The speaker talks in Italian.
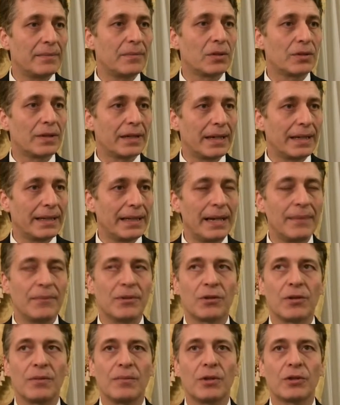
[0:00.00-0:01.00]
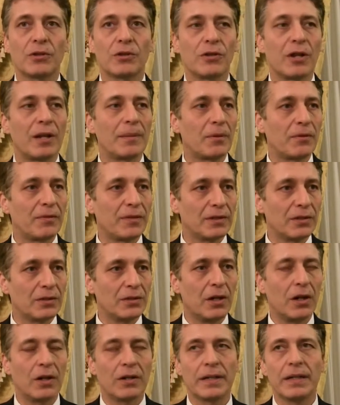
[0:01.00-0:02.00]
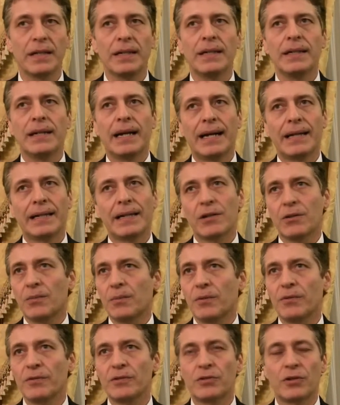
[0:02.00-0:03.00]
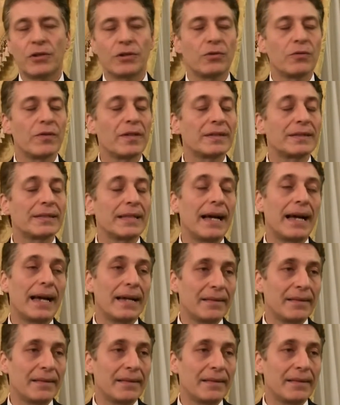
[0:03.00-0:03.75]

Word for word: del mondo accademico, del mondo delle professioni, anche con professori di università